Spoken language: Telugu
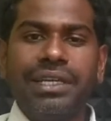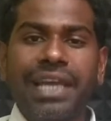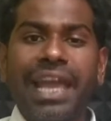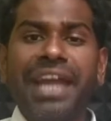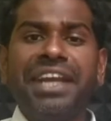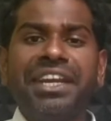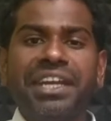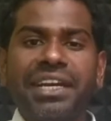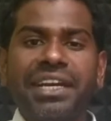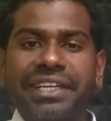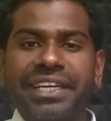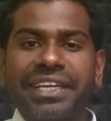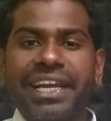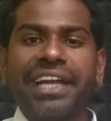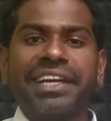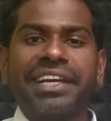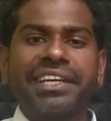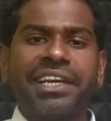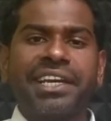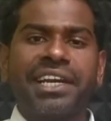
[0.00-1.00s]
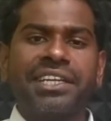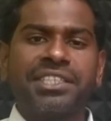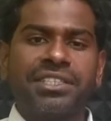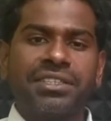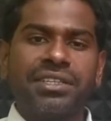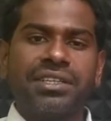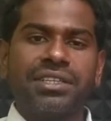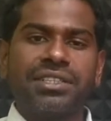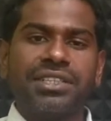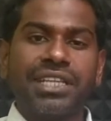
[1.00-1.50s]
ఎయిట్ క్యారెక్టర్స్
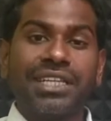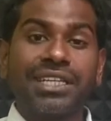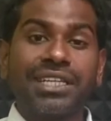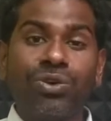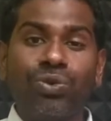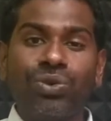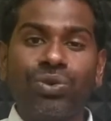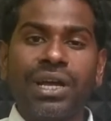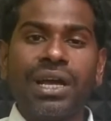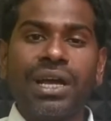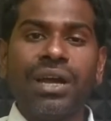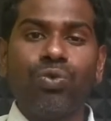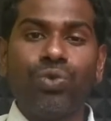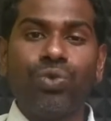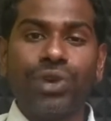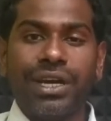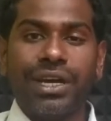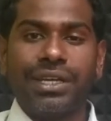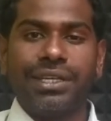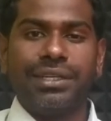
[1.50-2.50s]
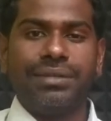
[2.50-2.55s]
తగ్గకుండా ఉండాలి